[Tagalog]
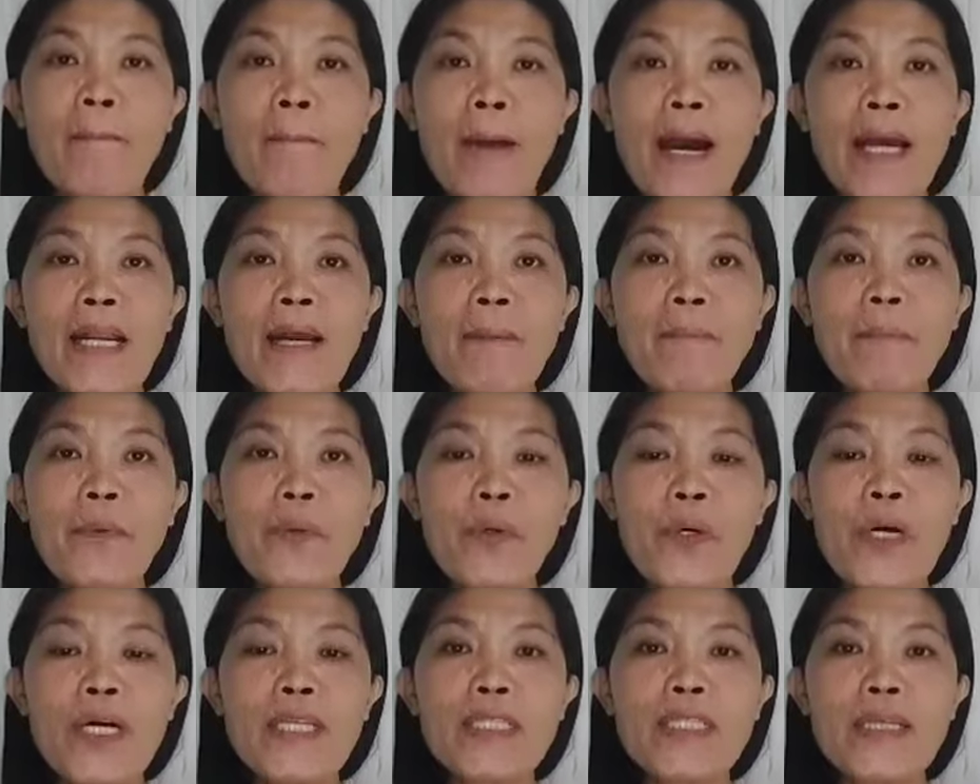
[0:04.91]
Para
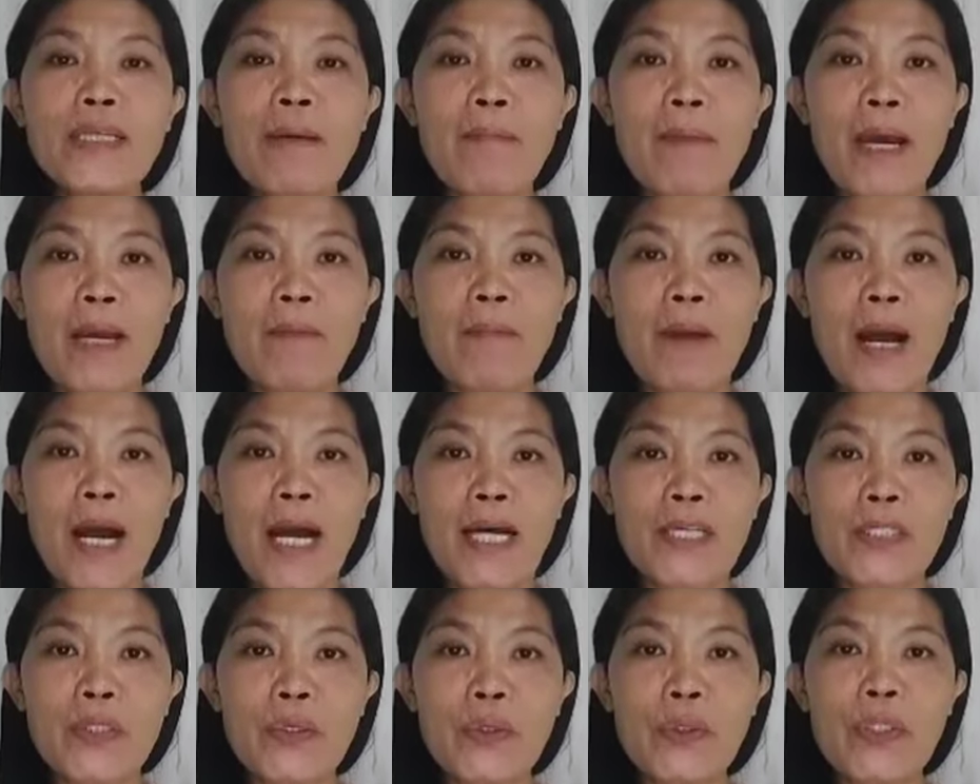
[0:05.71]
po sa may
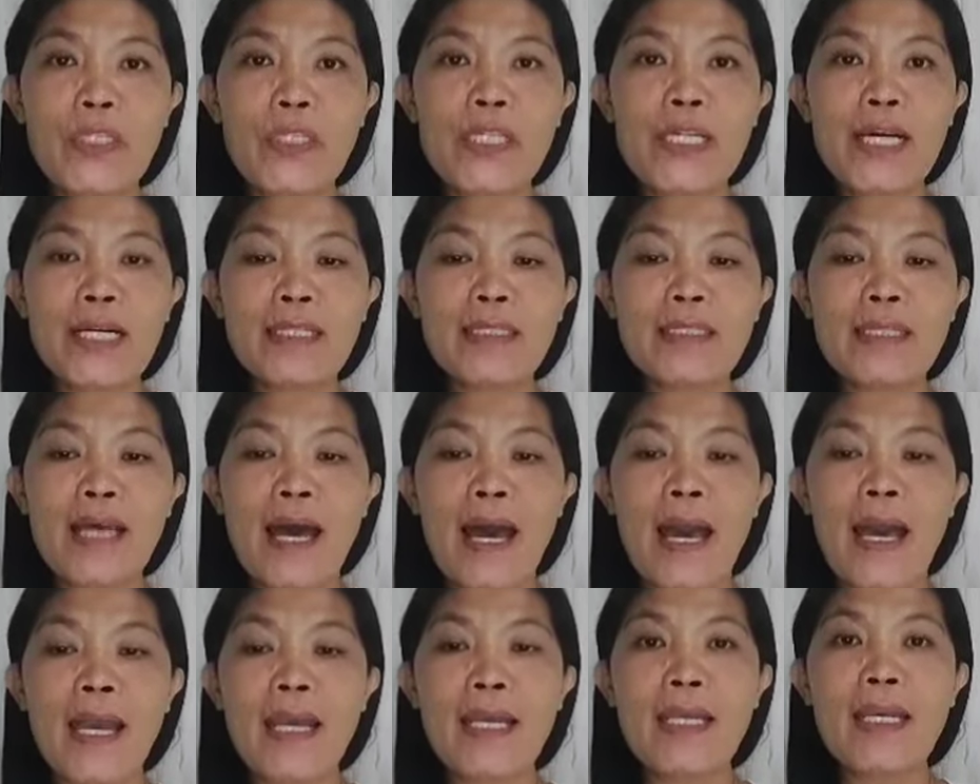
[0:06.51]
mga zodiac
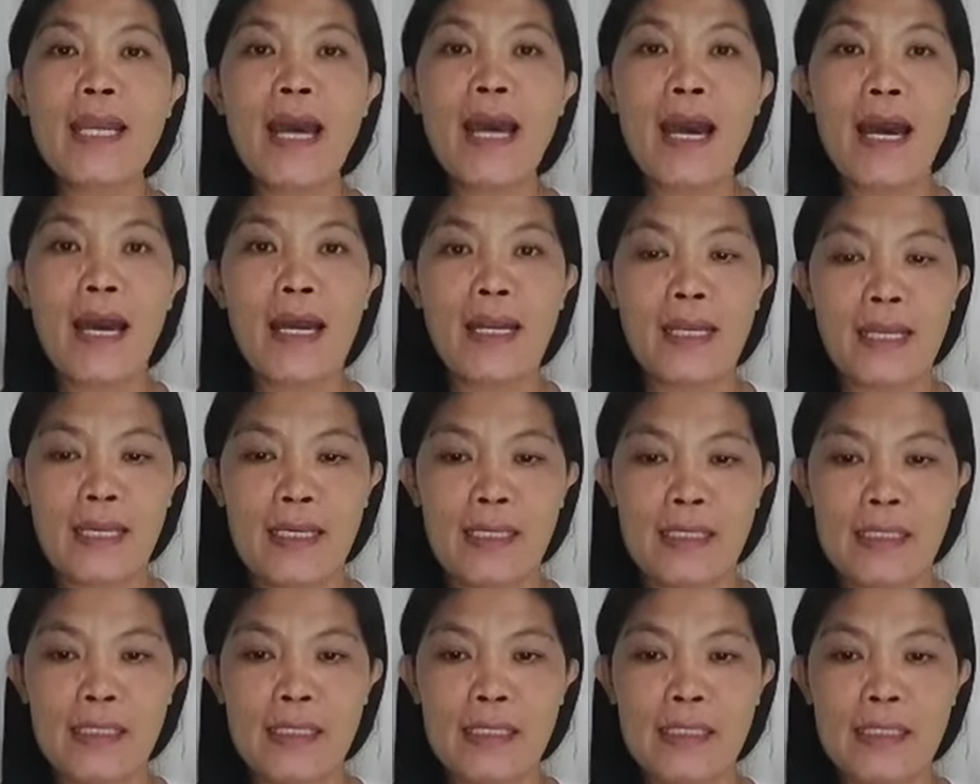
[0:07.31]
sign,
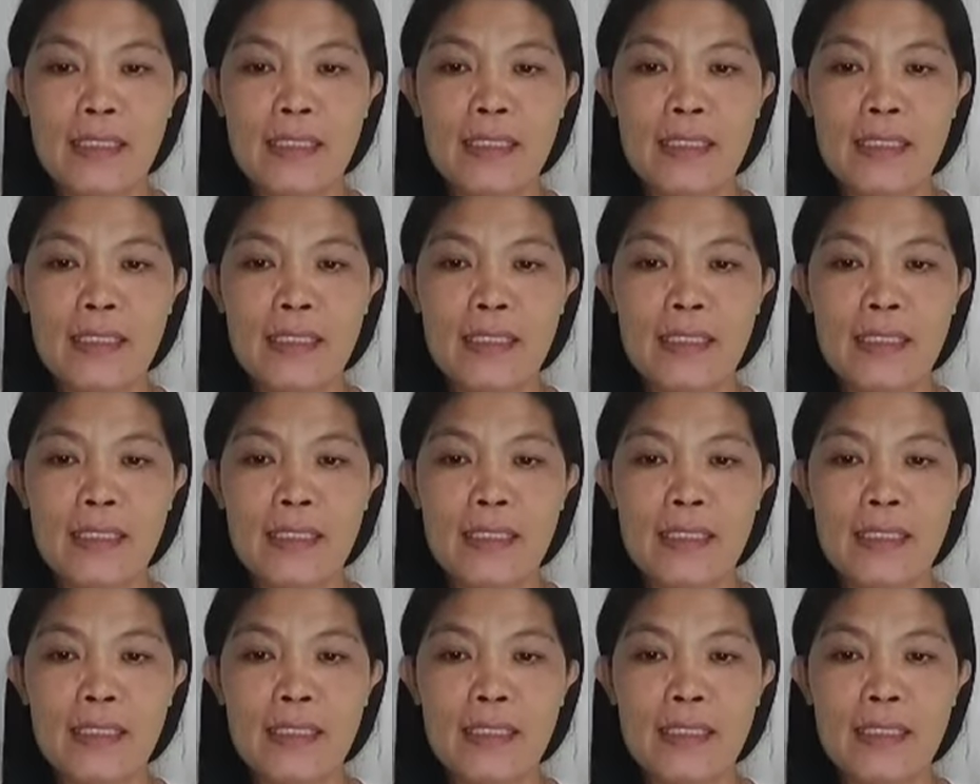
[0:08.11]
Aries.